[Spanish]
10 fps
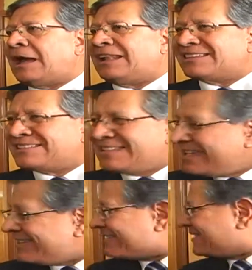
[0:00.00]
a las
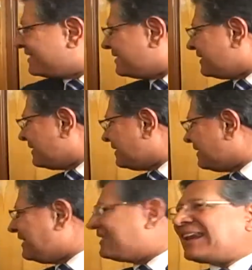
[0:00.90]
10
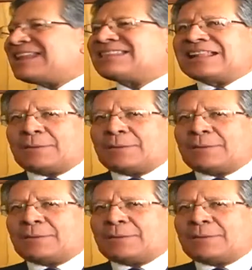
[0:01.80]
y 30 de